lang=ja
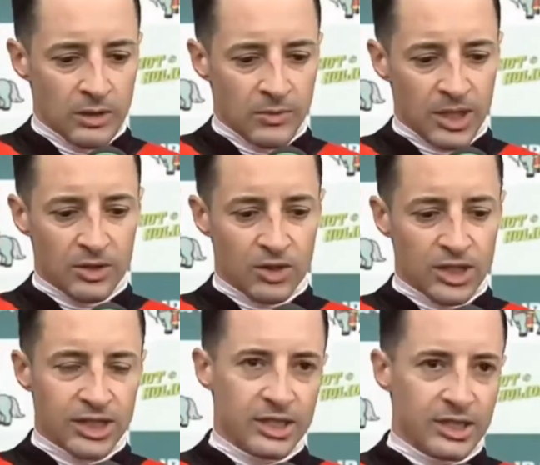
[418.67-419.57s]
まあ、
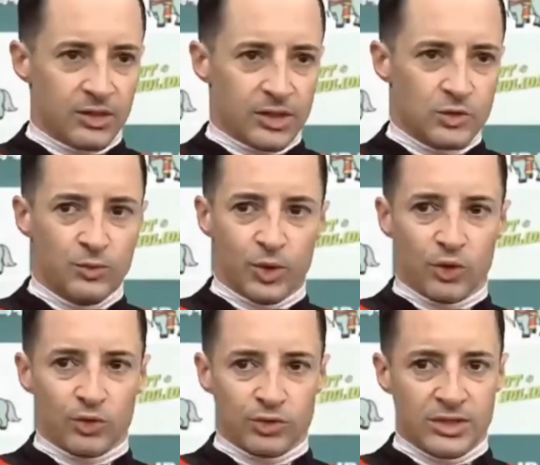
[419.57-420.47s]
グランアレグリアは
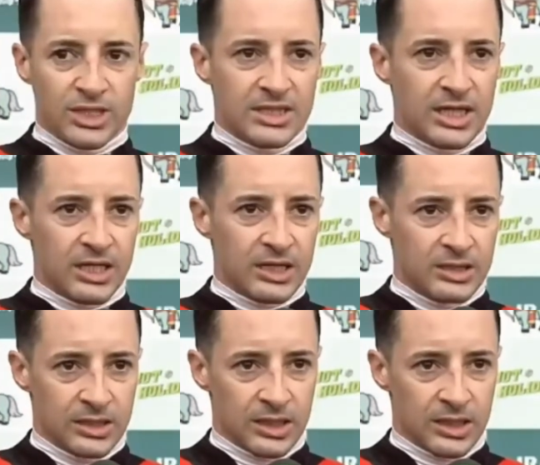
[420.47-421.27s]
スーパーホースですからあ